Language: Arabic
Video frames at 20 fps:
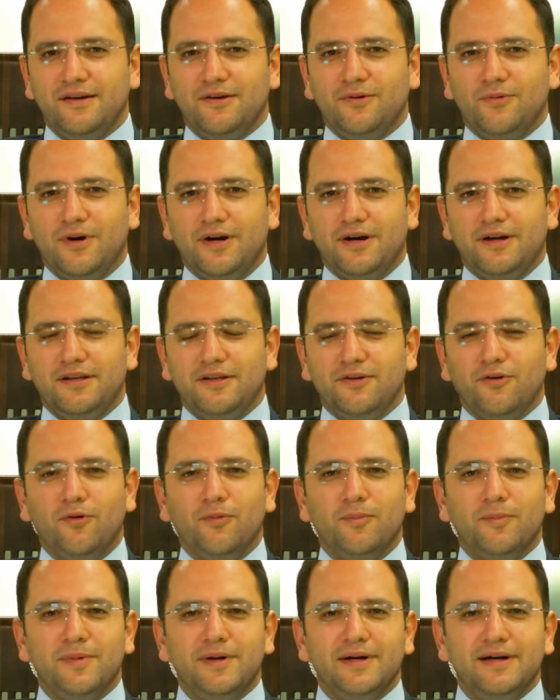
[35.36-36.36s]

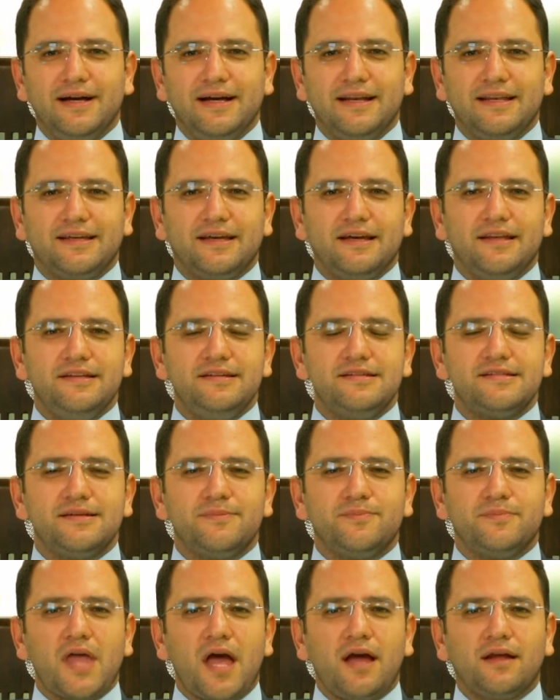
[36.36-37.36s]
واليوم
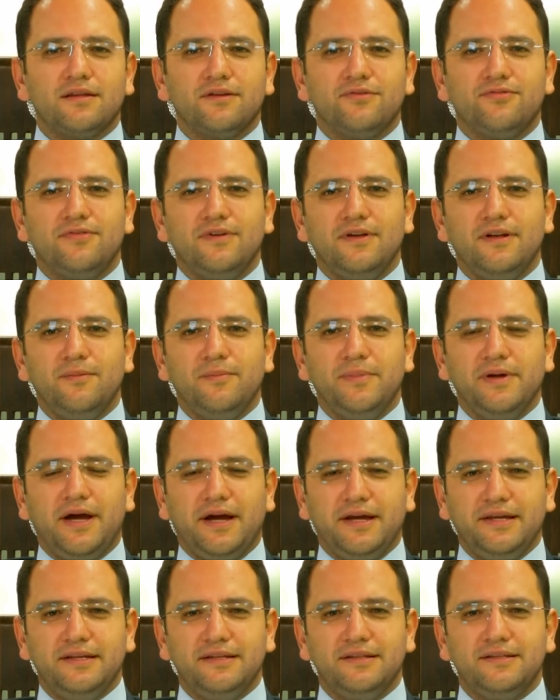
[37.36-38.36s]
الكنيسة بتحتفل
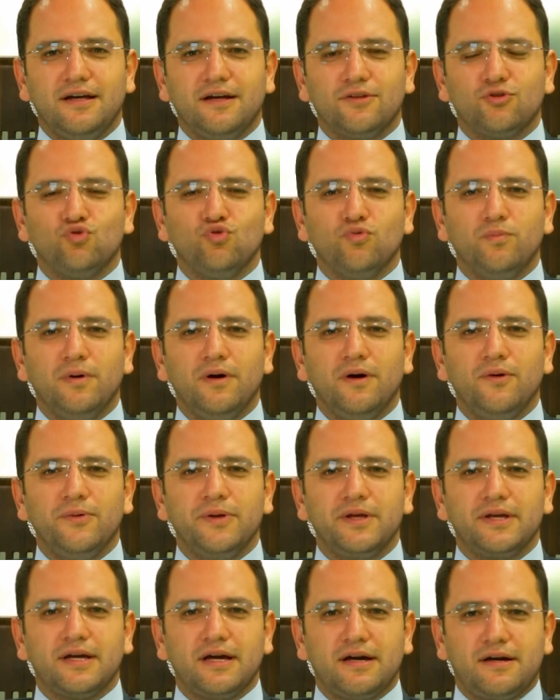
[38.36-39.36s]
بعيد
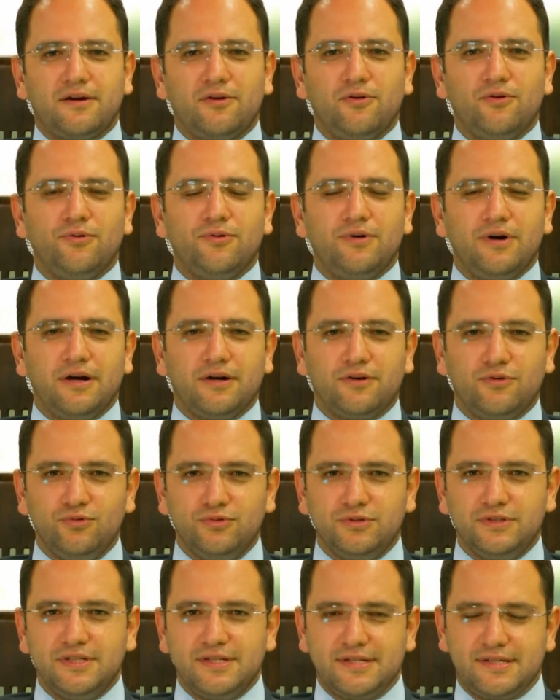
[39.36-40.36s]
الطباوي كارلو
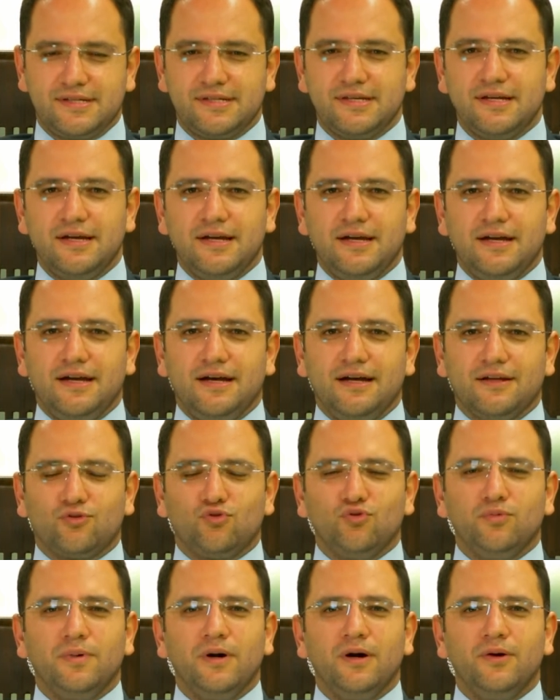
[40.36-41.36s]
أكوتيس
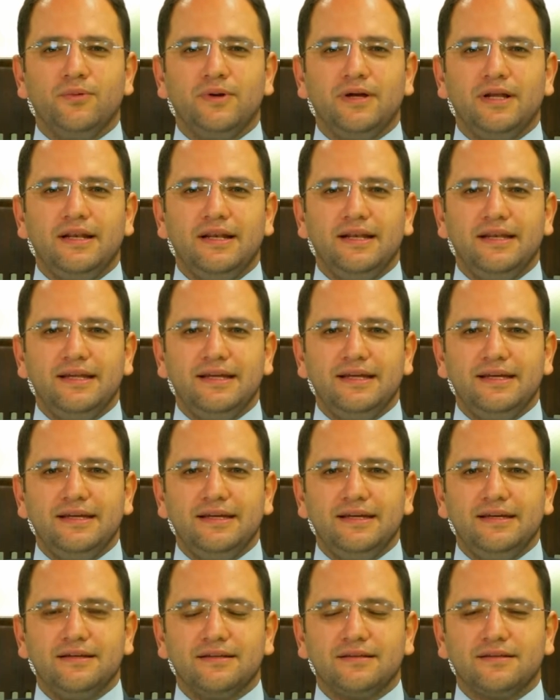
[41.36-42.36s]
هالطباوي
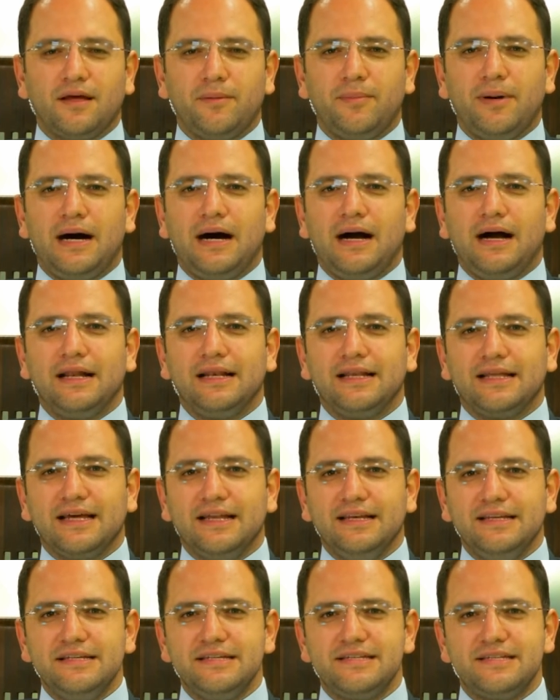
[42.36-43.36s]
اللي طبع
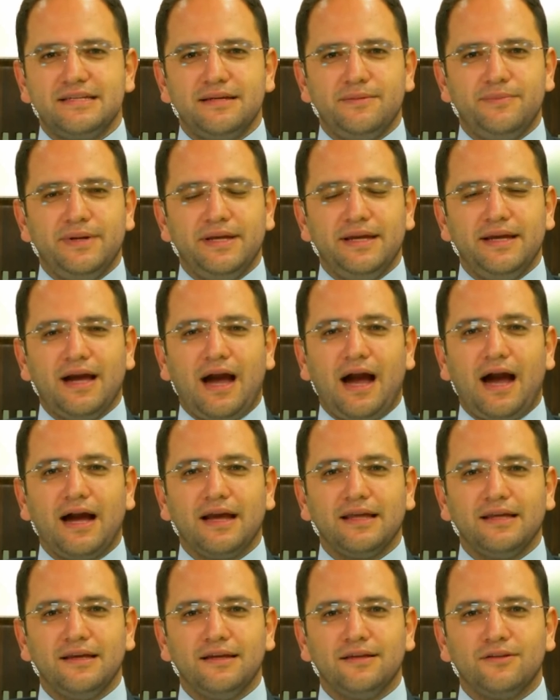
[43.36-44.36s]
الكنيسة
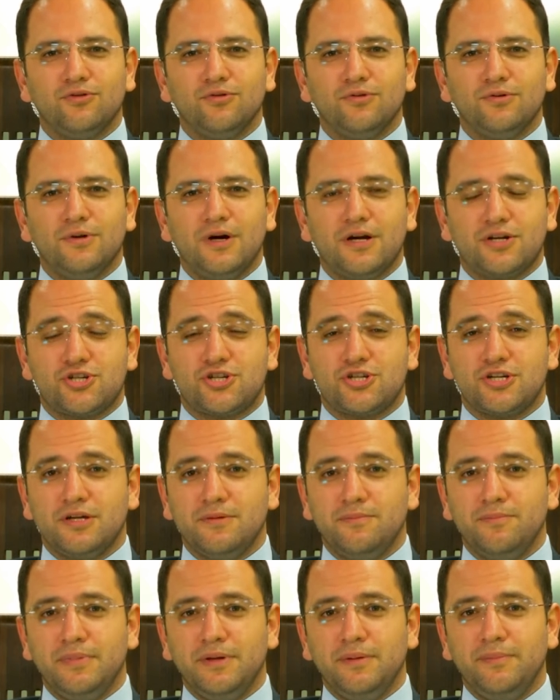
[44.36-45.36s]
بحياته
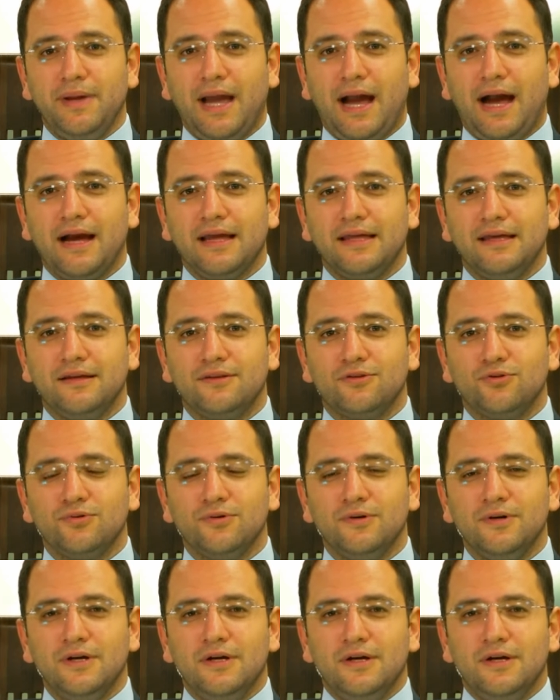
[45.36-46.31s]
الشابة بحياته